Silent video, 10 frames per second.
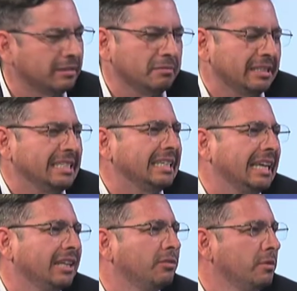ni
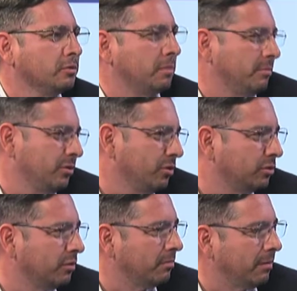siquiera tuvimos papá, yo no
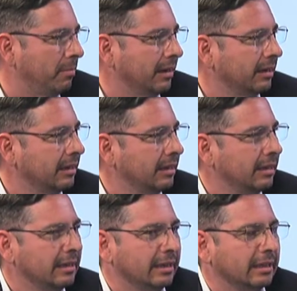tuve papá.
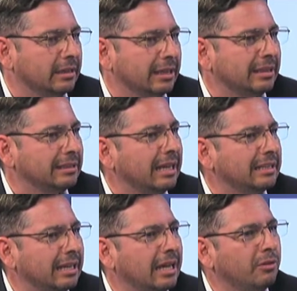Es
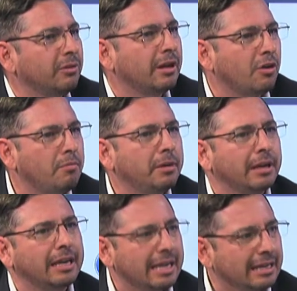hacerse cargo del hombre
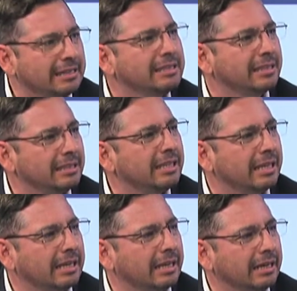que ya existe
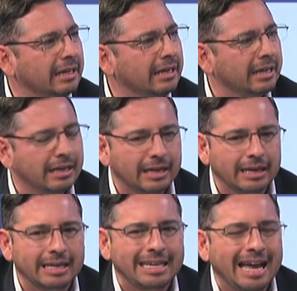
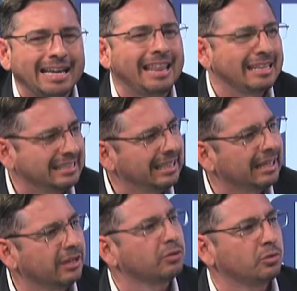y agradecer
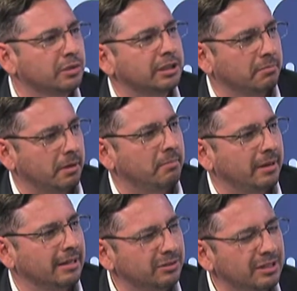que no tuviste papá.
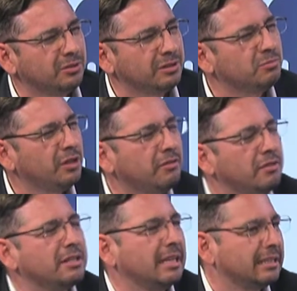Eso, es muy
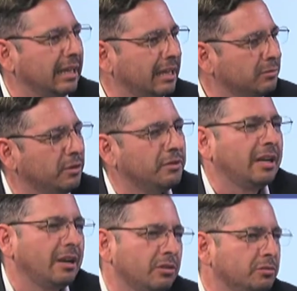difícil, sé que es muy difícil,
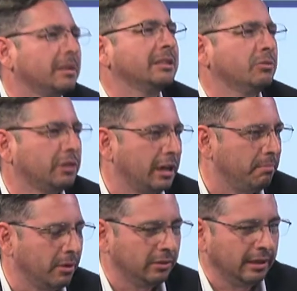a juez más de un
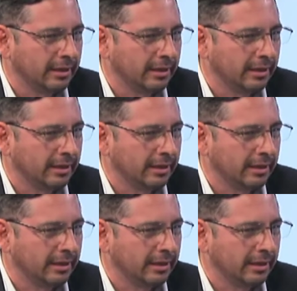terapeuta,